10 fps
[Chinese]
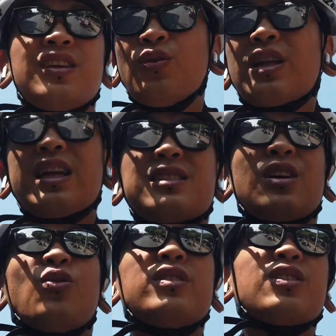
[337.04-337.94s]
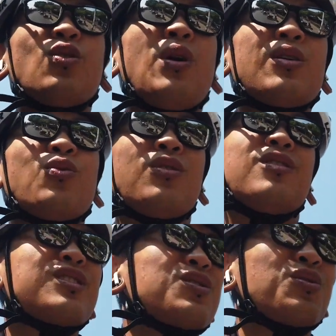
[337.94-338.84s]
因为大家在国内都玩
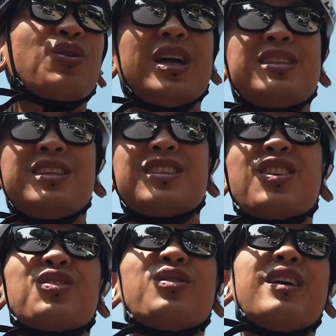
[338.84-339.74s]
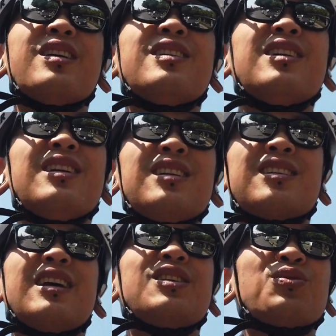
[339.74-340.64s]
过这种团体车队，
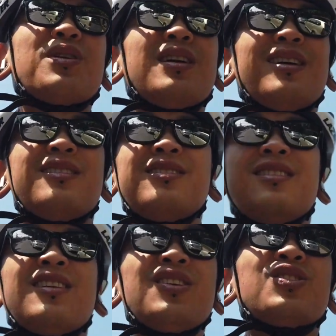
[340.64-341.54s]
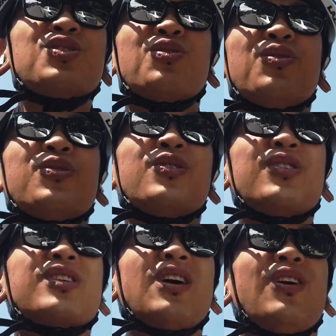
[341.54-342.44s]
人一多了就容
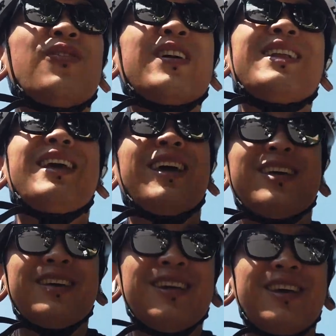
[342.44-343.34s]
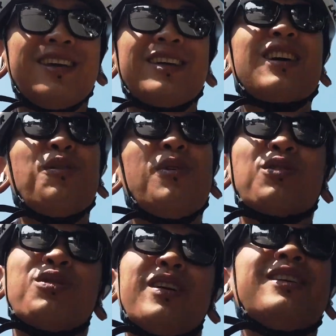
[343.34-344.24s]
易搞分裂、搞
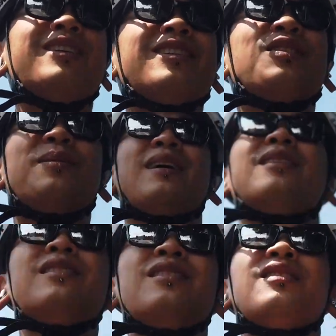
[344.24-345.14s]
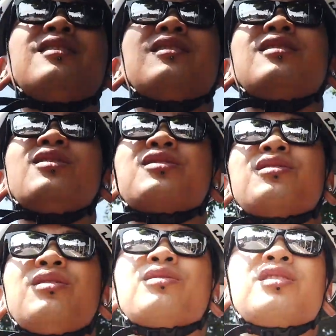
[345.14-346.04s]
矛盾，对吧？我
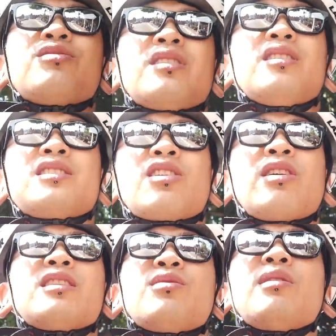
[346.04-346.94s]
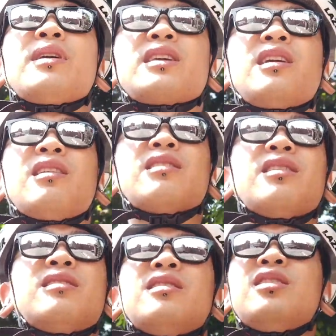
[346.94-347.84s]
就我是觉得小团体玩玩挺好的。
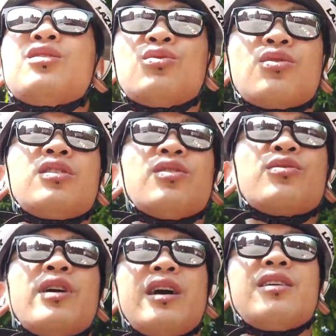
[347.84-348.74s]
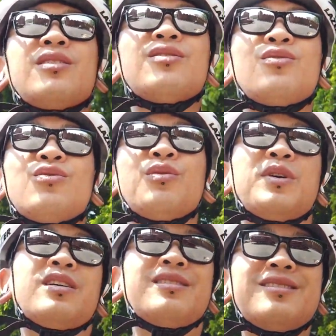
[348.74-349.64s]
如果有缘，我
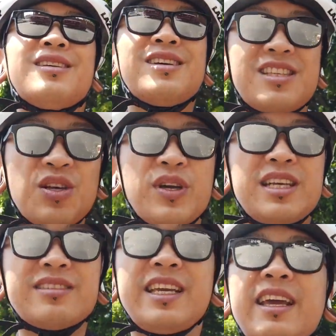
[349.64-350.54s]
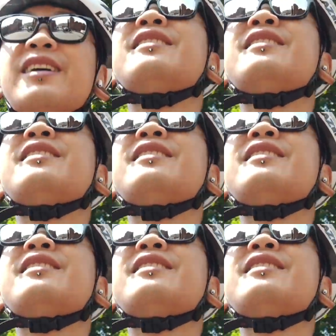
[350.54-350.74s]
们自会相见。